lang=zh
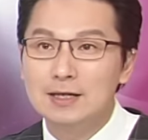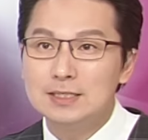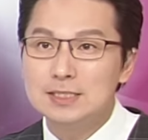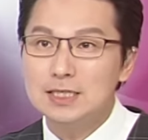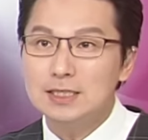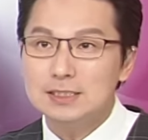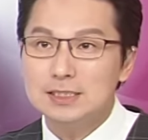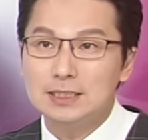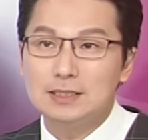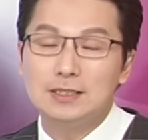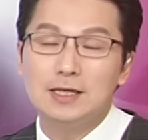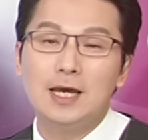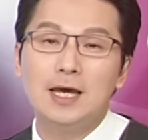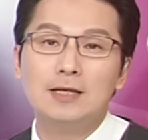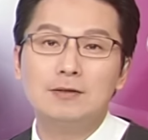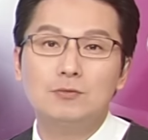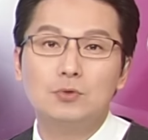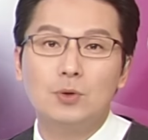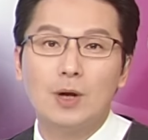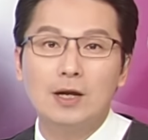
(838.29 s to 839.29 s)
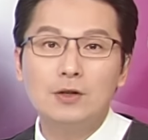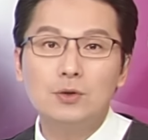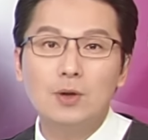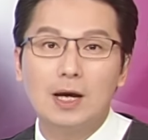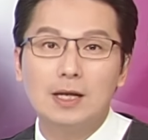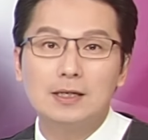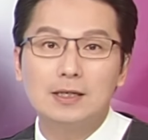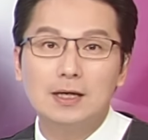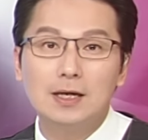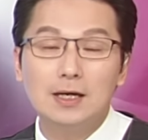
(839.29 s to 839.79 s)
这几天短
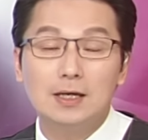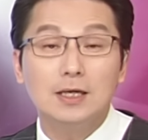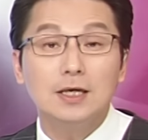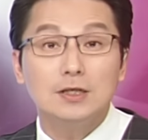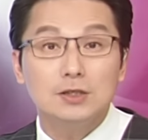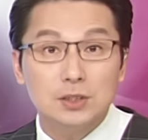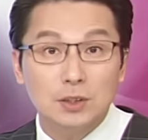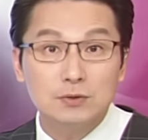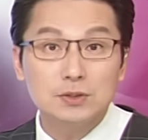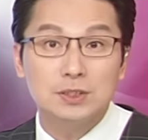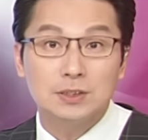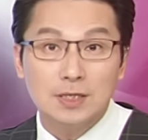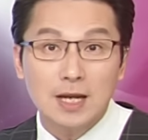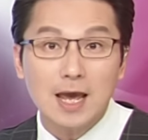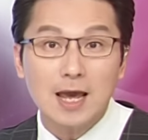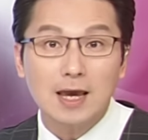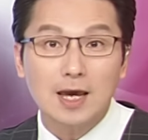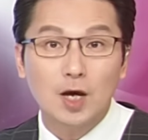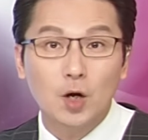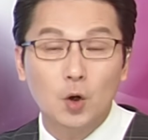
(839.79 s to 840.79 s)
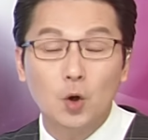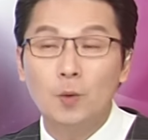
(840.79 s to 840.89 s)
短的一周之内，